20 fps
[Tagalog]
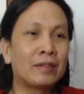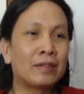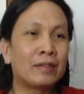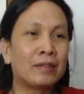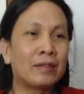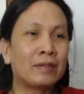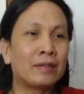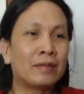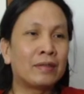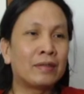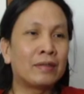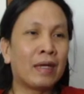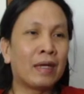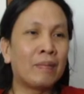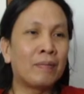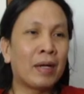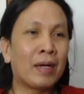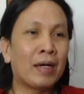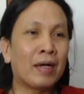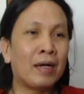Uh, oh,
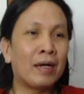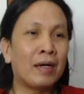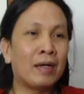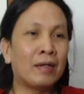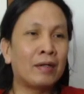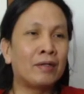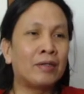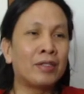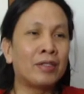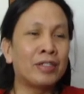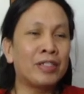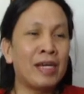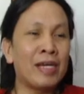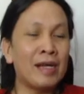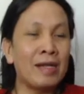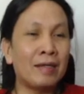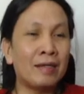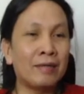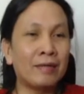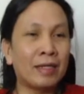napaka
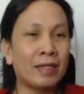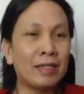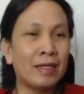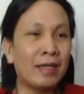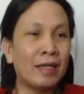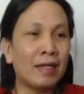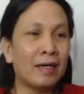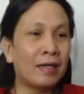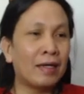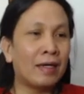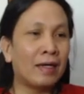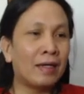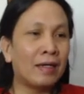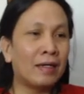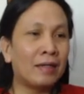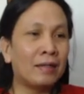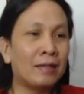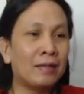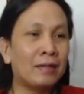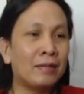cordial ng kanilang
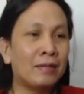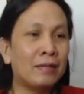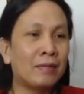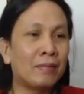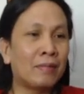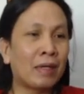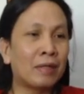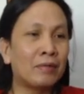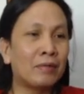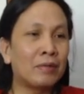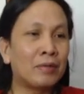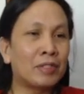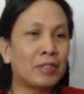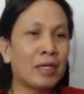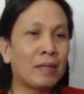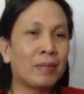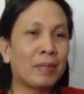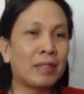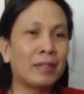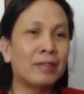uh,
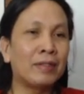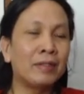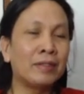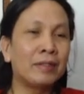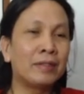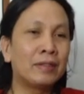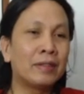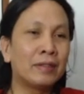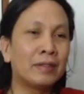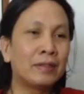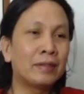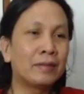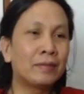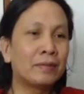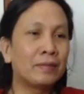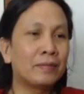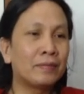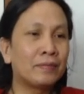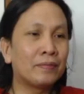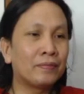pag-uusap ano. Well, Mr.
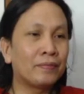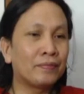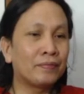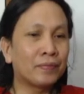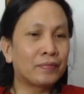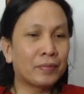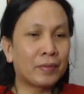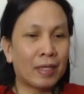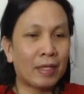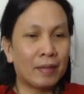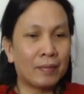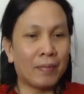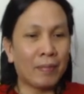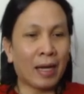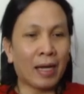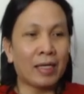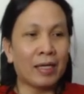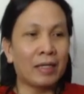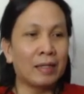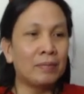President,
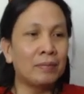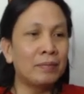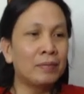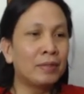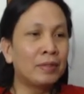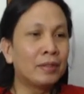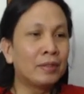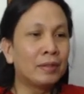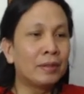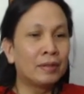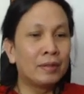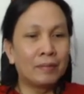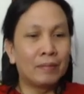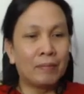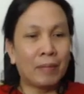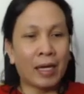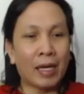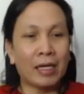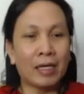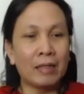pakinggan, welcome back
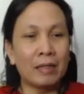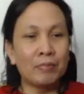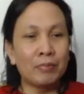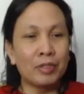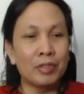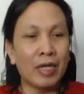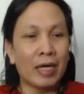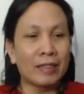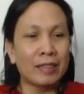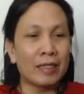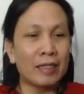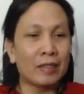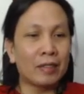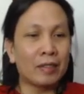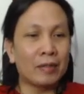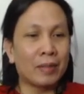to Pakinggan po natin ito.